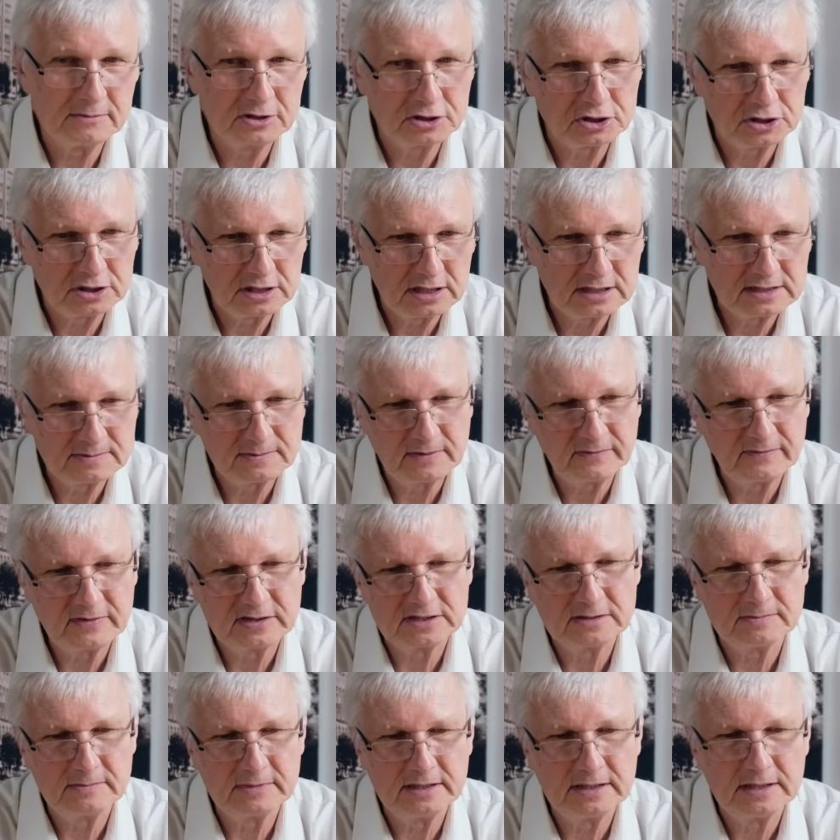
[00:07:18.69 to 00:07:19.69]
Jeszcze jest
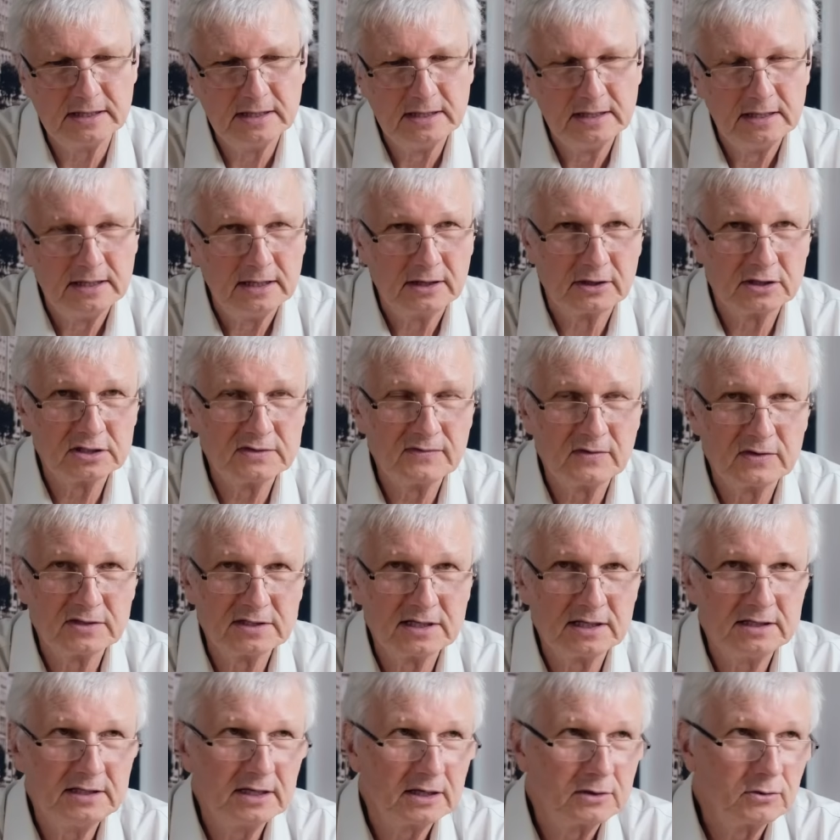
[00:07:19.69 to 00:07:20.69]
powiedzmy
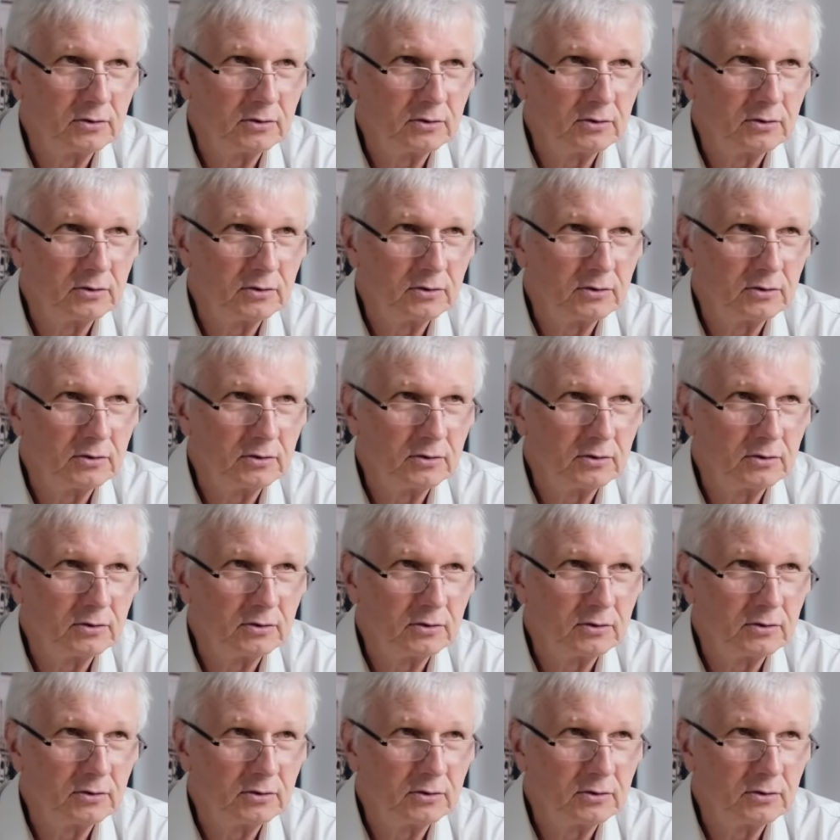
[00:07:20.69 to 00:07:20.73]
rozwiązanie,